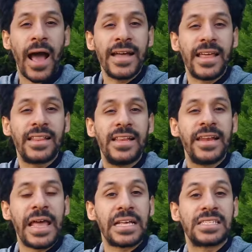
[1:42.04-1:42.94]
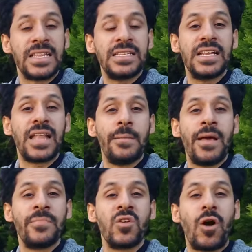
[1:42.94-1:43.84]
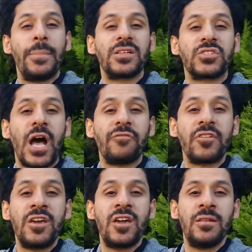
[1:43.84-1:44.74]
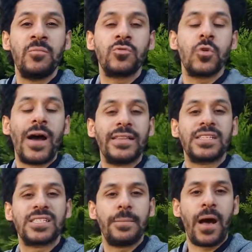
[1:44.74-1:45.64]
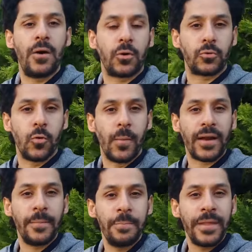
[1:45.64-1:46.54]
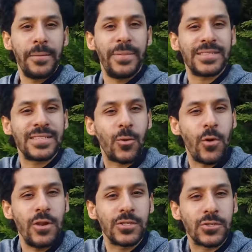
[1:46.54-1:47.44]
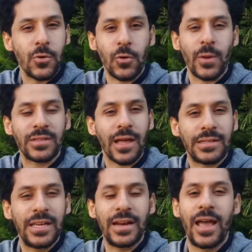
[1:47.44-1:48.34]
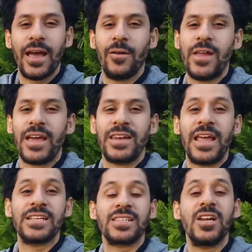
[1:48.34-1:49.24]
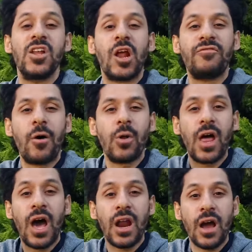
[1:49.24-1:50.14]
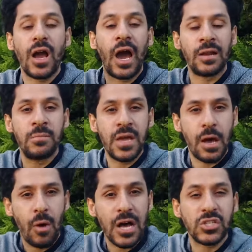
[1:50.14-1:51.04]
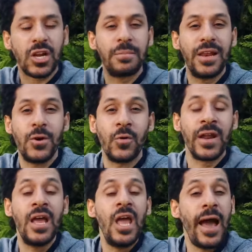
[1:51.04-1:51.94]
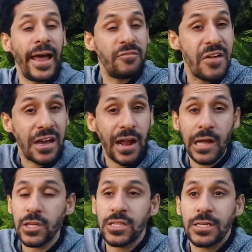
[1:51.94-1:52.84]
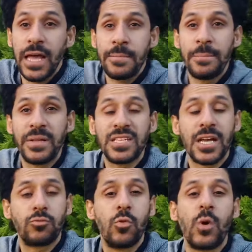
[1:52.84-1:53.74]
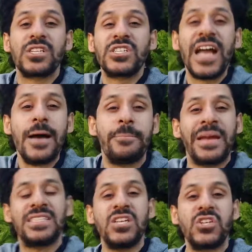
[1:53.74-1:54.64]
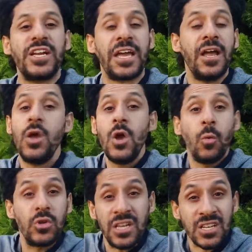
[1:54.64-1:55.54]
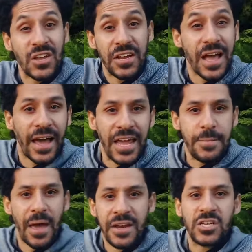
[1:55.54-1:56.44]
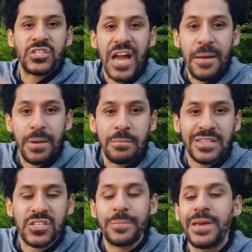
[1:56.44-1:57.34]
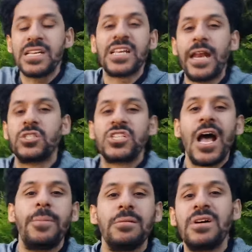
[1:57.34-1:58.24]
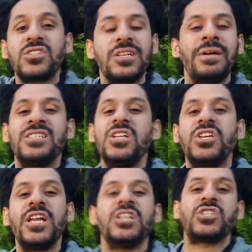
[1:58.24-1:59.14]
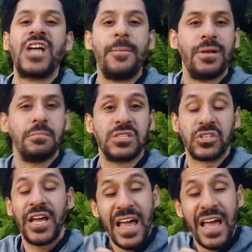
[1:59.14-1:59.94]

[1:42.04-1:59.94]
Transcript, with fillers: عدد لناس نزلت امام نقابه الصحفيين منذ احداث 7 اكتوبر بس كل الشكر والتقدير لهؤلاء الناس اللي رفعوا الحرج عن 110 مليون على فكرة حضرتك دايما بتسأل تقول هو الشعب ما نزلش ليه ودي نظرية غريبة ان الشعب المصري بيسأل الشعب المصري ما نزلش ليه الشعب المصري